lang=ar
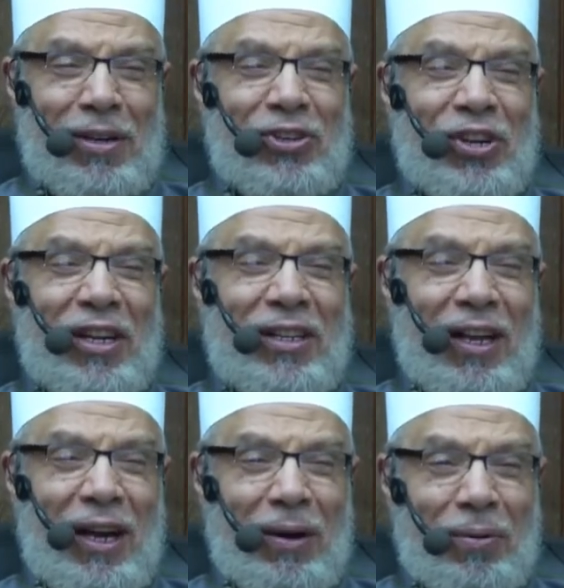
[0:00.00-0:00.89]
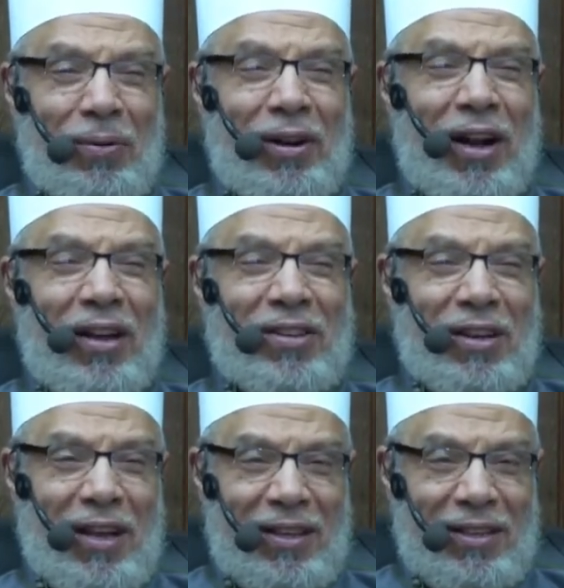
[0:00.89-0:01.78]
من شهدها كل
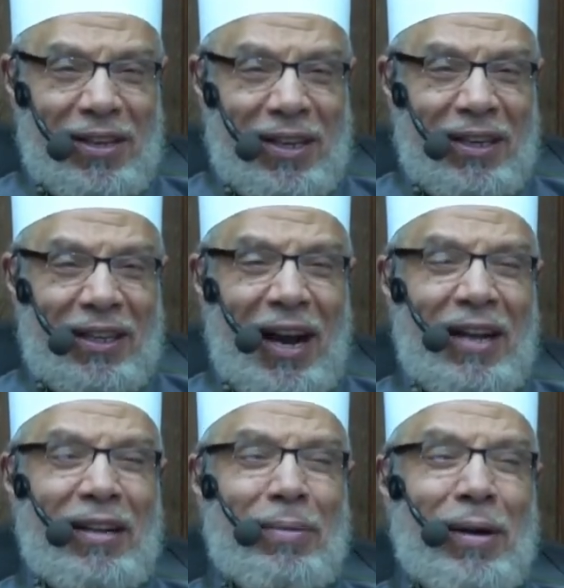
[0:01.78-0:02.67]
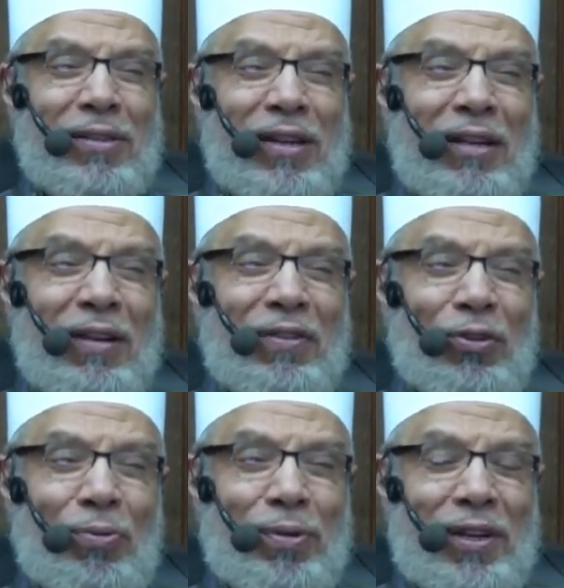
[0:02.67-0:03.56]
سنه كانما زاد
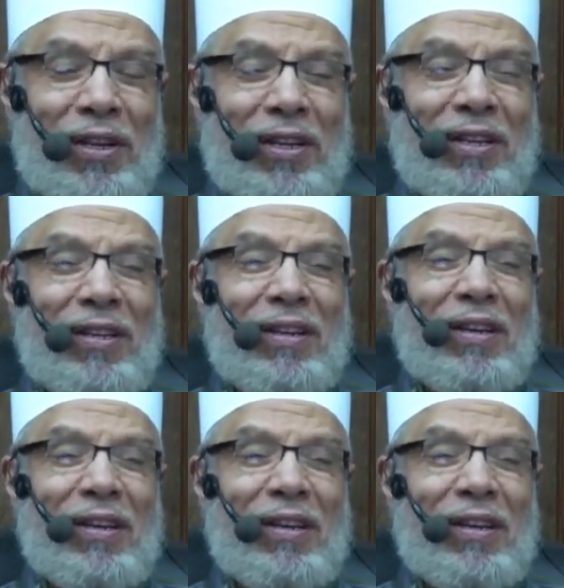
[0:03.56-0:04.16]
في عمره